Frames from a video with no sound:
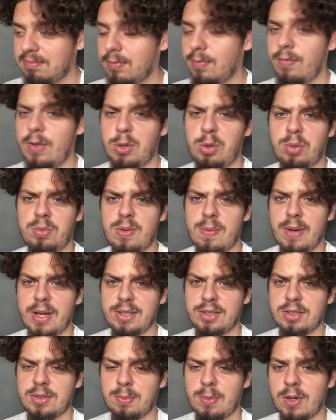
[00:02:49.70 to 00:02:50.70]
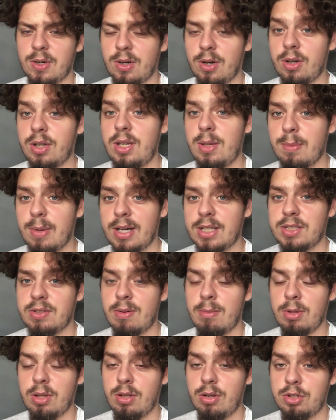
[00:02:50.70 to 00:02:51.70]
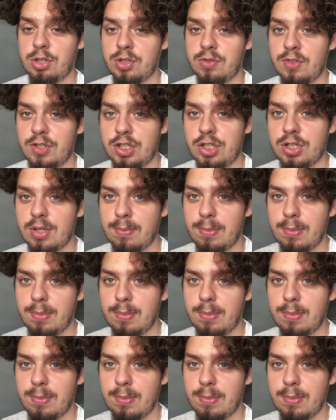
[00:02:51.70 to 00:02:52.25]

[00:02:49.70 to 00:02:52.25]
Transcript: Według mnie bardzo spoko i bardzo, no to oczywiście